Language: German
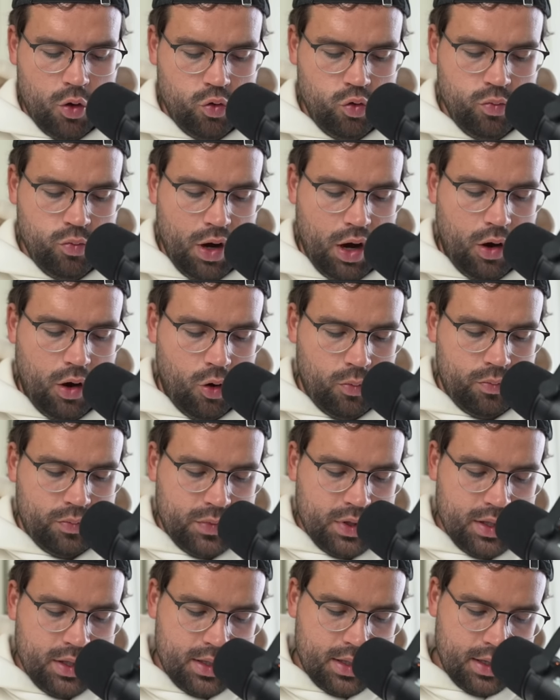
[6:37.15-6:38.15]

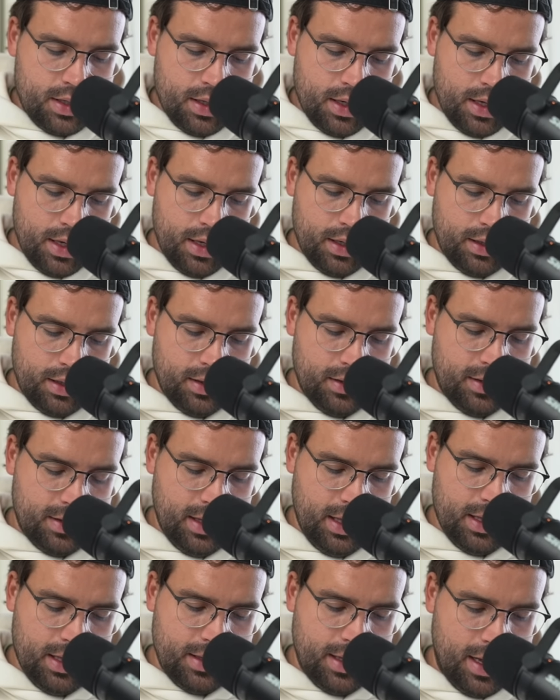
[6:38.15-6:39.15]
überhaupt nicht
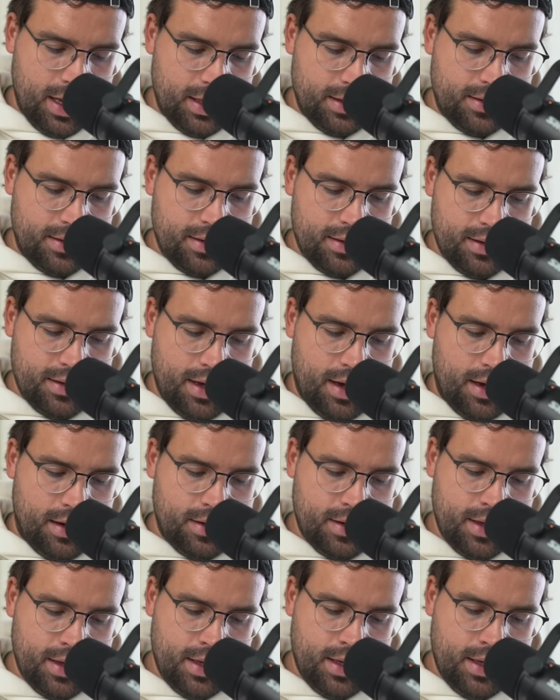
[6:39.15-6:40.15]
gesehen hat.
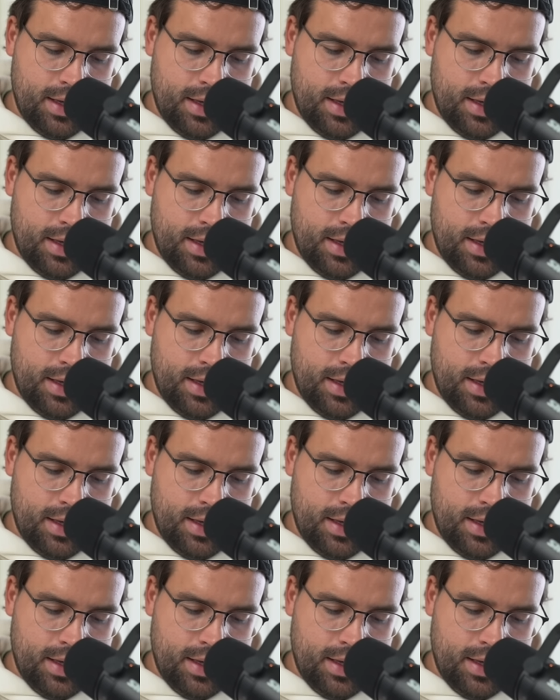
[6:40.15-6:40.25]
Ja.